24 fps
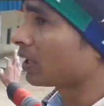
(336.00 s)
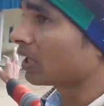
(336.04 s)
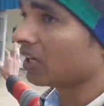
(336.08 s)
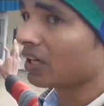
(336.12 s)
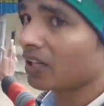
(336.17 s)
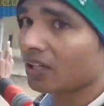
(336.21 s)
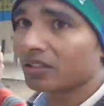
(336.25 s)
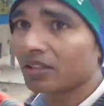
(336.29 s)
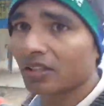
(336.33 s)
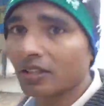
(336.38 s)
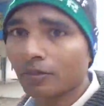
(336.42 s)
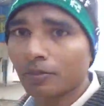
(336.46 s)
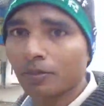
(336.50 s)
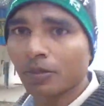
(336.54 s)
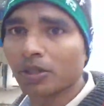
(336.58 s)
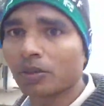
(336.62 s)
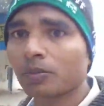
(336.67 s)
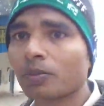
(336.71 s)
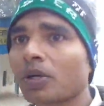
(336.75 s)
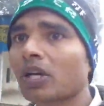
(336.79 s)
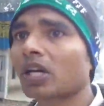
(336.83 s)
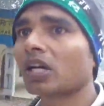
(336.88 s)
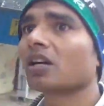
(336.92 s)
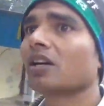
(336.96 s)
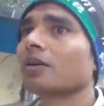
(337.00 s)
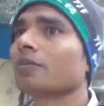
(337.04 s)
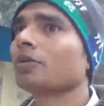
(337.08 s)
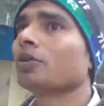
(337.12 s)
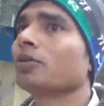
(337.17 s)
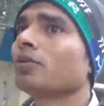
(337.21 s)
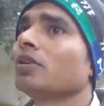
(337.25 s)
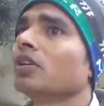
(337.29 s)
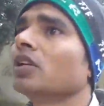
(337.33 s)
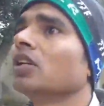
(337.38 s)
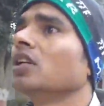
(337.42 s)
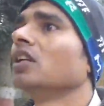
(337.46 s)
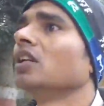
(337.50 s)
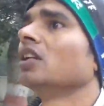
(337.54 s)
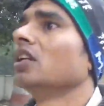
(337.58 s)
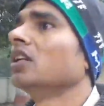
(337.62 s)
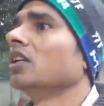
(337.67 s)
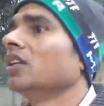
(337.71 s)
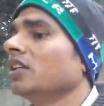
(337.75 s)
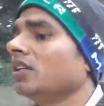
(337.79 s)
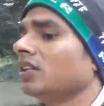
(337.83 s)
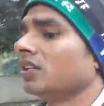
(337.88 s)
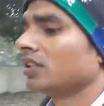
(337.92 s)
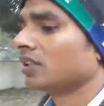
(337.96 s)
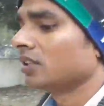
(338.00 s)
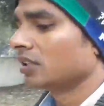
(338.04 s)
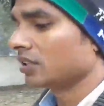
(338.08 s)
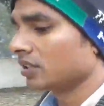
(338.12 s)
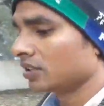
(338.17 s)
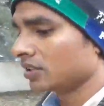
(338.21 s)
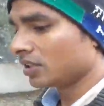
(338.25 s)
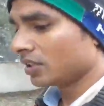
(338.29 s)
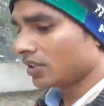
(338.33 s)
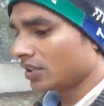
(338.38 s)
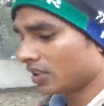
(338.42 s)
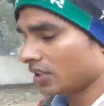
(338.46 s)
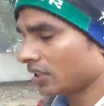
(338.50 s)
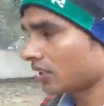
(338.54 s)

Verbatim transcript: फ़िलहाल ये बंद पड़ा है अभी ठीक